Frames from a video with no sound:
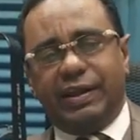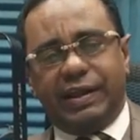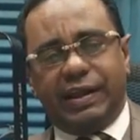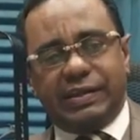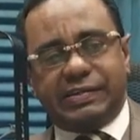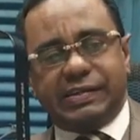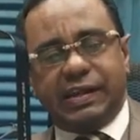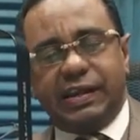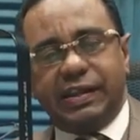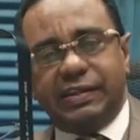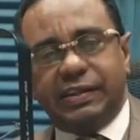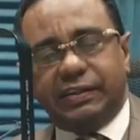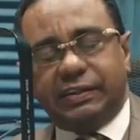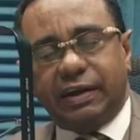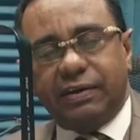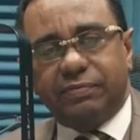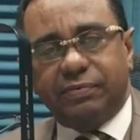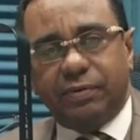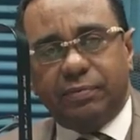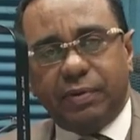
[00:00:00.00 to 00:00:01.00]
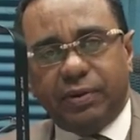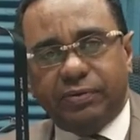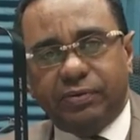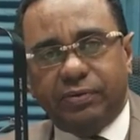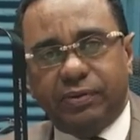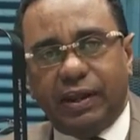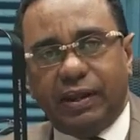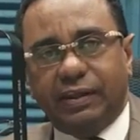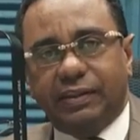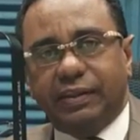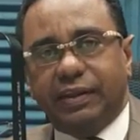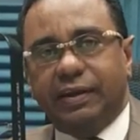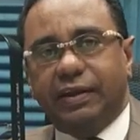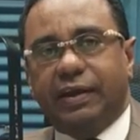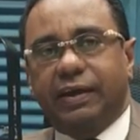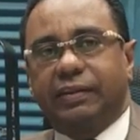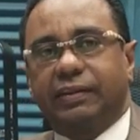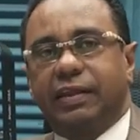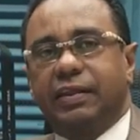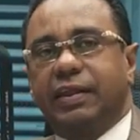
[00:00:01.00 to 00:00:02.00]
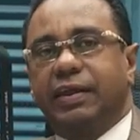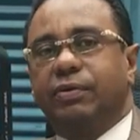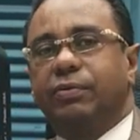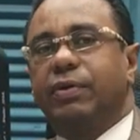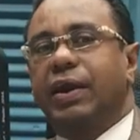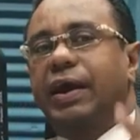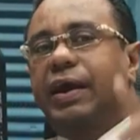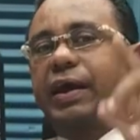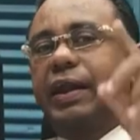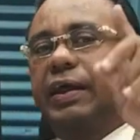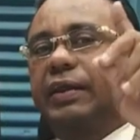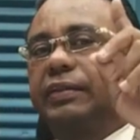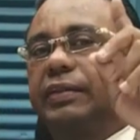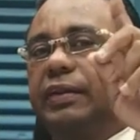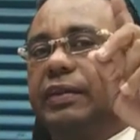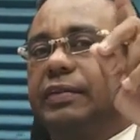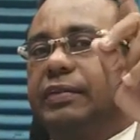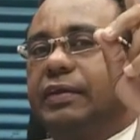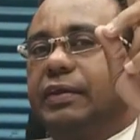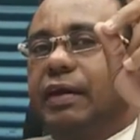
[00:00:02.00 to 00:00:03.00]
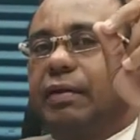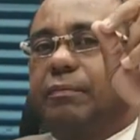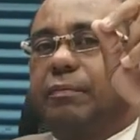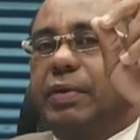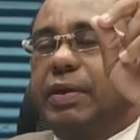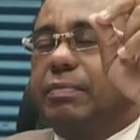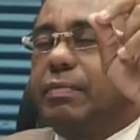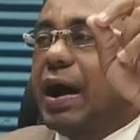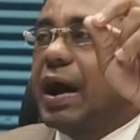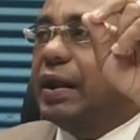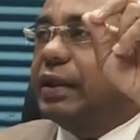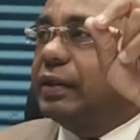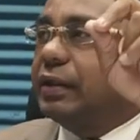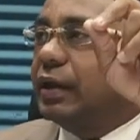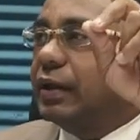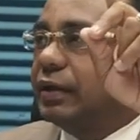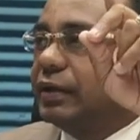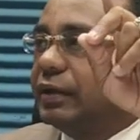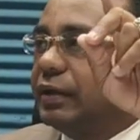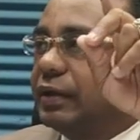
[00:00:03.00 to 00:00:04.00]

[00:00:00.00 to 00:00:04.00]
Ese líder transformacional tiene que tener una característica primaria